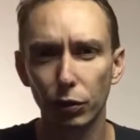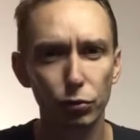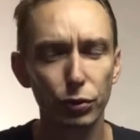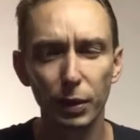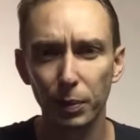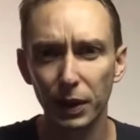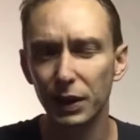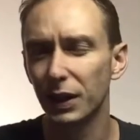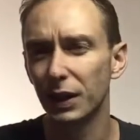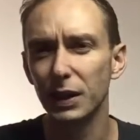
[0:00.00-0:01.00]
dans tous les pays
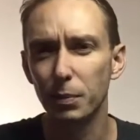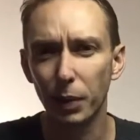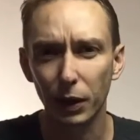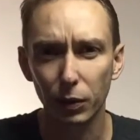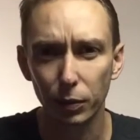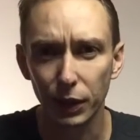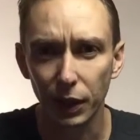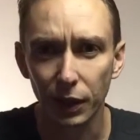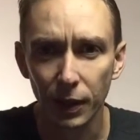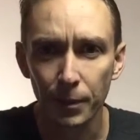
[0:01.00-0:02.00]
qui est hyper compliquée.